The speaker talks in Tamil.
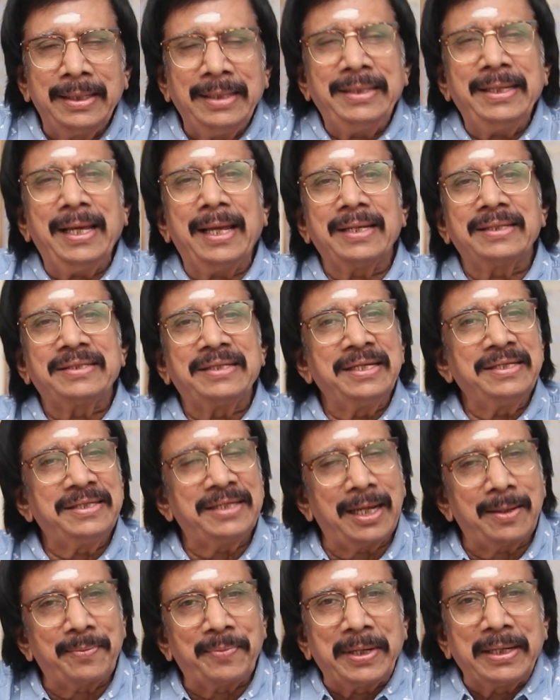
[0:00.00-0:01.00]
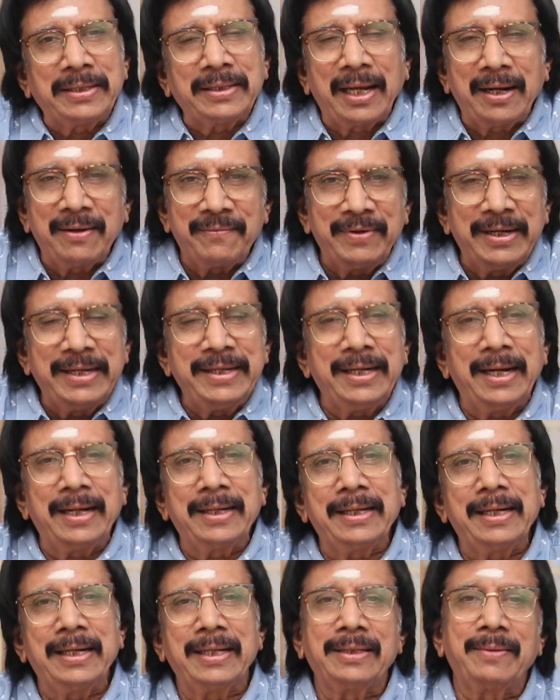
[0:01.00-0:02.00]
இந்தியாவில் சென்சார் பண்ணியிருந்தாலும்
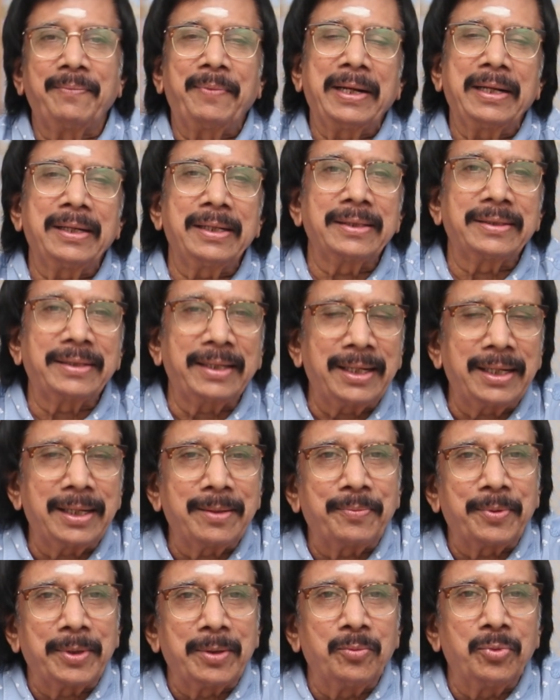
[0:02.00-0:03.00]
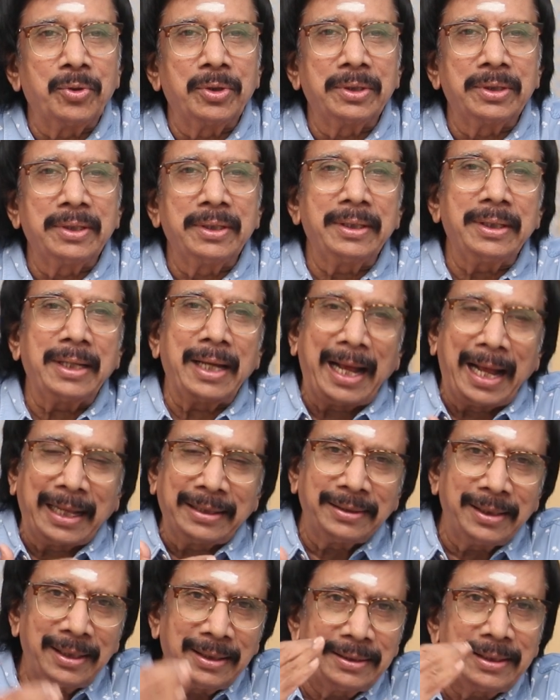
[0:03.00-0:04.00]
வெளிநாடுகளில் அந்த படங்கள் திரையிடப்படும் போது
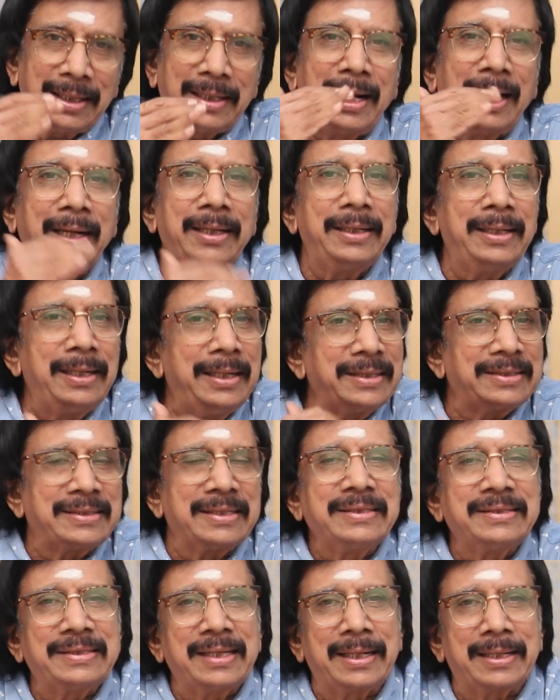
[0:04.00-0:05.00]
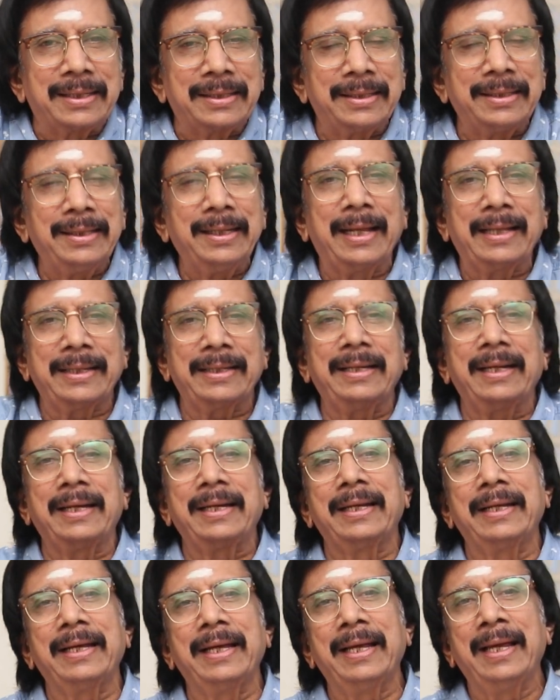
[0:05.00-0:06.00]
அந்தந்த நாடுகளில் சென்சார் இருக்கு
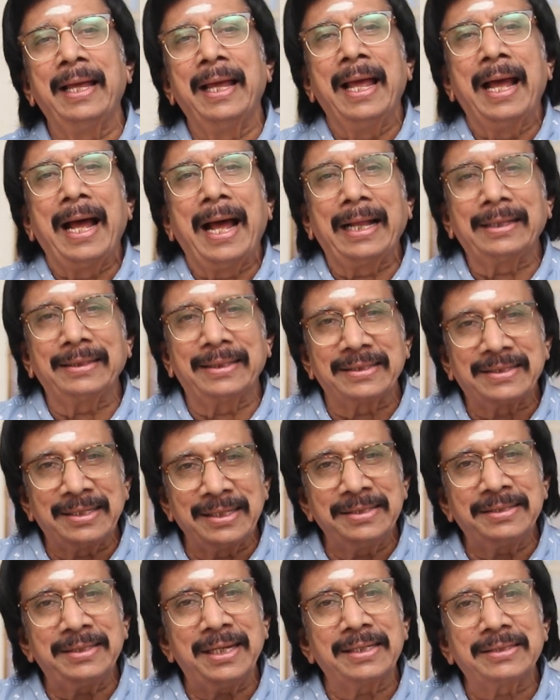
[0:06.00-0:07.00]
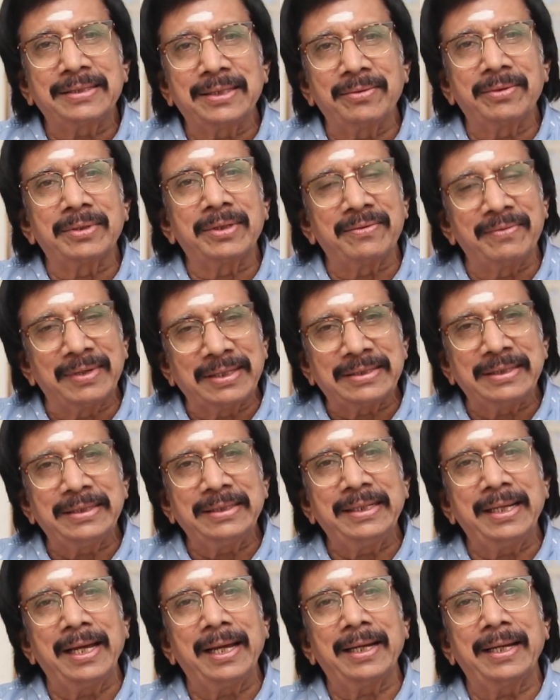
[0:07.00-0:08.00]
அதனால அந்த சென்சார் செய்வதற்கு
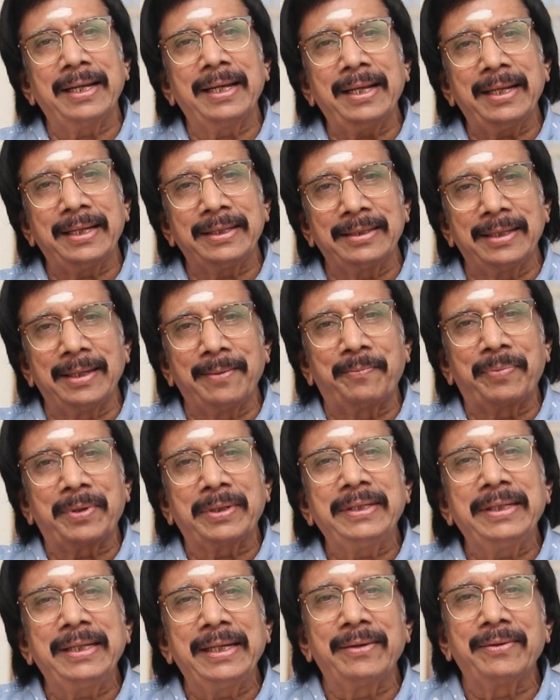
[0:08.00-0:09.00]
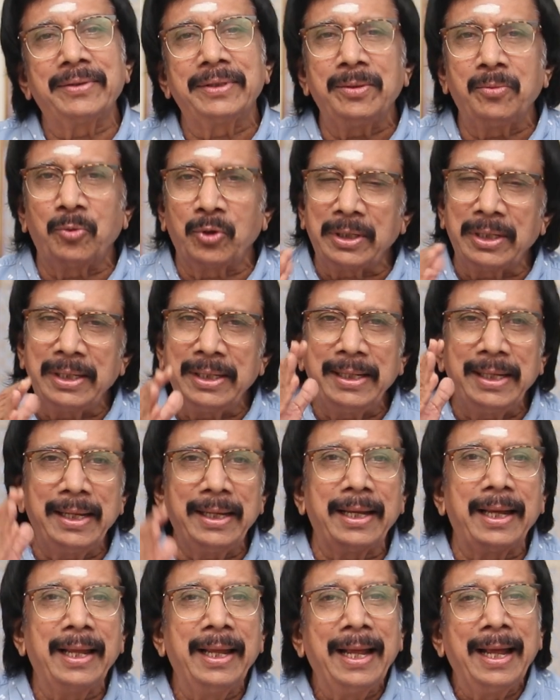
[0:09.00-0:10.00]
வசதியாக இந்த பிரதியை வந்து முதல்லையே
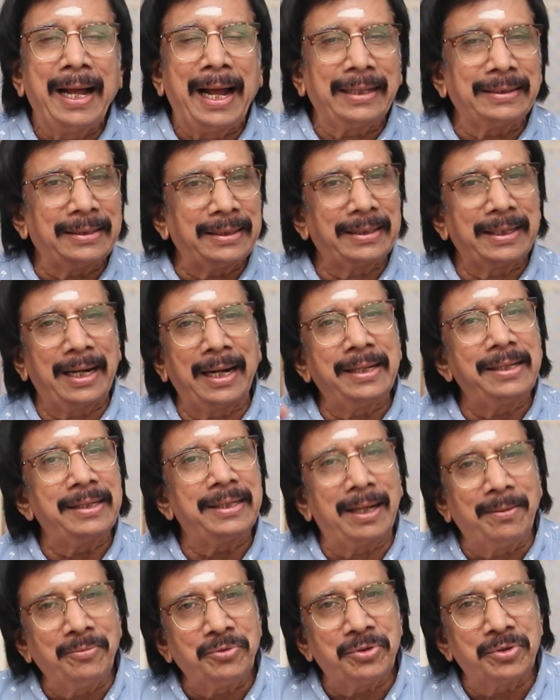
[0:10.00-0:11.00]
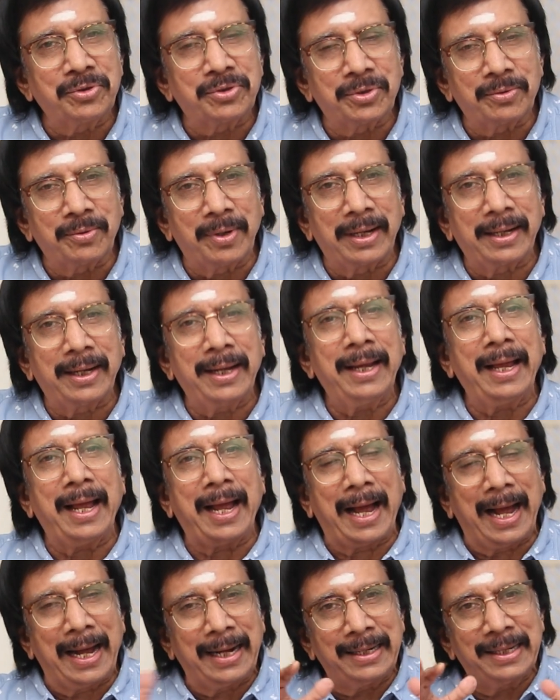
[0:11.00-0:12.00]
அந்தந்த நாடுகளுக்கு அமுச்சு வச்சுருவாங்க
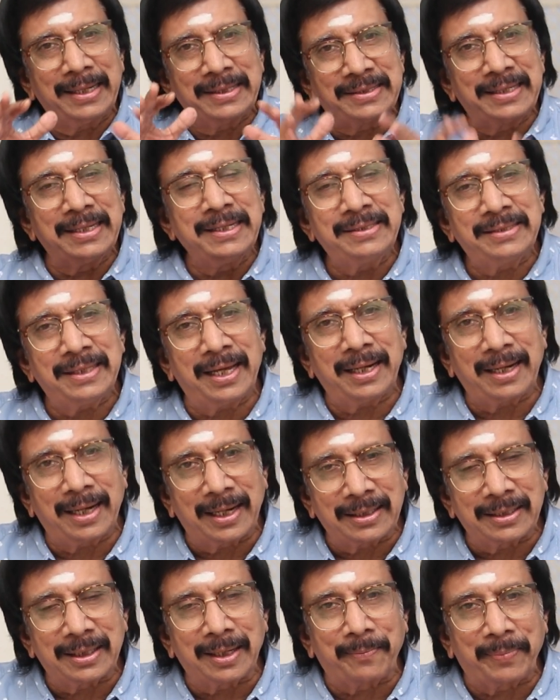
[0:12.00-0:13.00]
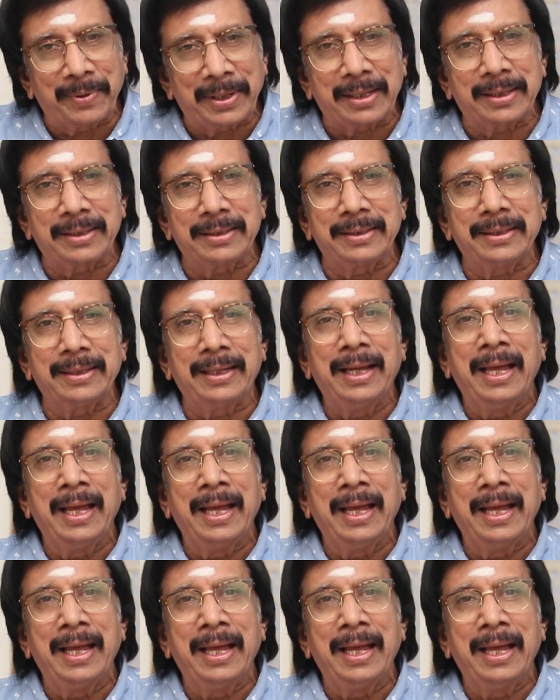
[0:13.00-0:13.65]
அங்கே சென்சார் ஆனதுக்கு பிறகு